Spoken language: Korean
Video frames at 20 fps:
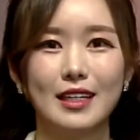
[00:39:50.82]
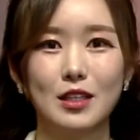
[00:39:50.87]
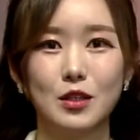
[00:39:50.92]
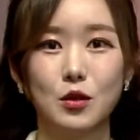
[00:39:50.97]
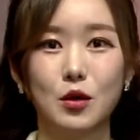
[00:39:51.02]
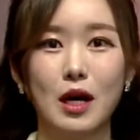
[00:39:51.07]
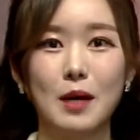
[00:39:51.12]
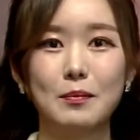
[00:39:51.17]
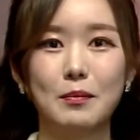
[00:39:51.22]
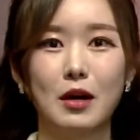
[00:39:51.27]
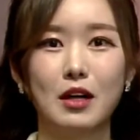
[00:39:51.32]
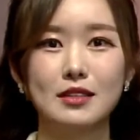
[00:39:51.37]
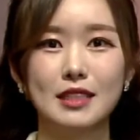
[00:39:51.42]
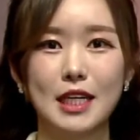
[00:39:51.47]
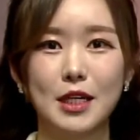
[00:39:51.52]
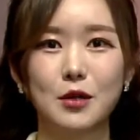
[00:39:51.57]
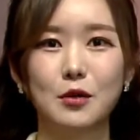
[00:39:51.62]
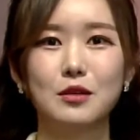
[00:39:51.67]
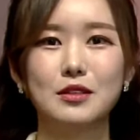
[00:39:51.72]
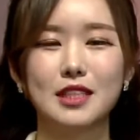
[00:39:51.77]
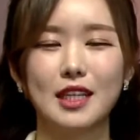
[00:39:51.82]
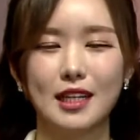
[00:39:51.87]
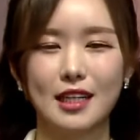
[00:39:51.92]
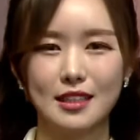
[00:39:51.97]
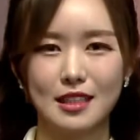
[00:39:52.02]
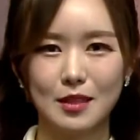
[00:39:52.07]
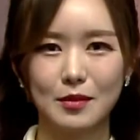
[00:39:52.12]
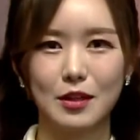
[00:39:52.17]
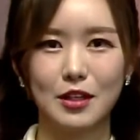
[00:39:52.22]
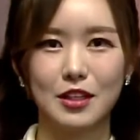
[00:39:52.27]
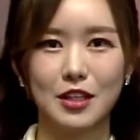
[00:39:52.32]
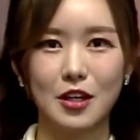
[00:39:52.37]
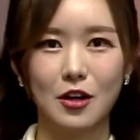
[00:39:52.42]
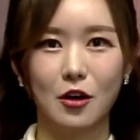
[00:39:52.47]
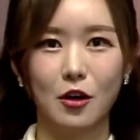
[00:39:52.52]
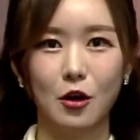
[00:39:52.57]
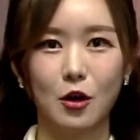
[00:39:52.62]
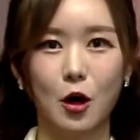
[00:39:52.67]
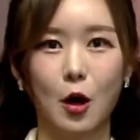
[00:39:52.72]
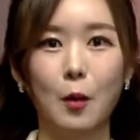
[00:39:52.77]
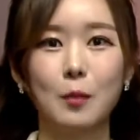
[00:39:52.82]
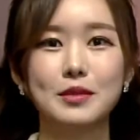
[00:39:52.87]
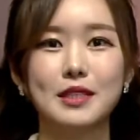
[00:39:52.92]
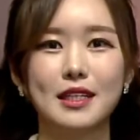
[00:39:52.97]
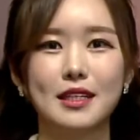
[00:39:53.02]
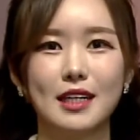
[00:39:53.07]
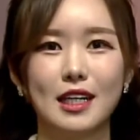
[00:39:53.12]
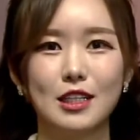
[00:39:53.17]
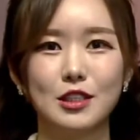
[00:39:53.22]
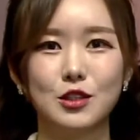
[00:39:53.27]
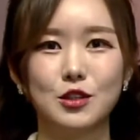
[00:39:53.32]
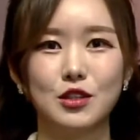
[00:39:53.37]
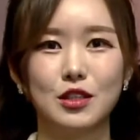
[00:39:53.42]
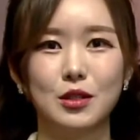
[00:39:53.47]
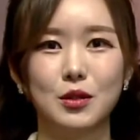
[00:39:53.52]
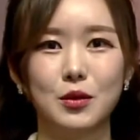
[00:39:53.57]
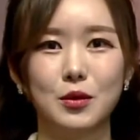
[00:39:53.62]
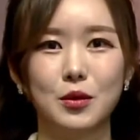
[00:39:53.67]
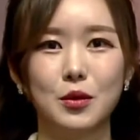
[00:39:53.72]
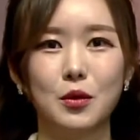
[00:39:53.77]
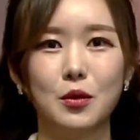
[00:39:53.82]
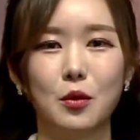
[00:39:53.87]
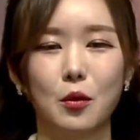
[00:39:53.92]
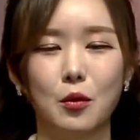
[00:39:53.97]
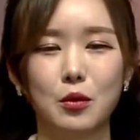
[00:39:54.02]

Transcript: 또 한 번 새로운 창이 뜨면요, 검색할 수 있도록